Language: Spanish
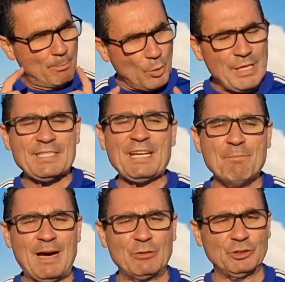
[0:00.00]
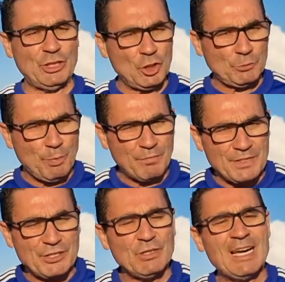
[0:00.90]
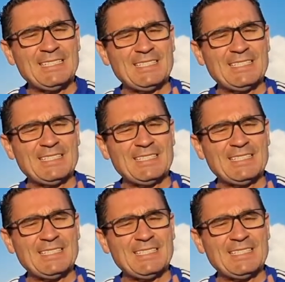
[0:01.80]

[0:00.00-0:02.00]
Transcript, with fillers: Ponerse en manos de los profesionales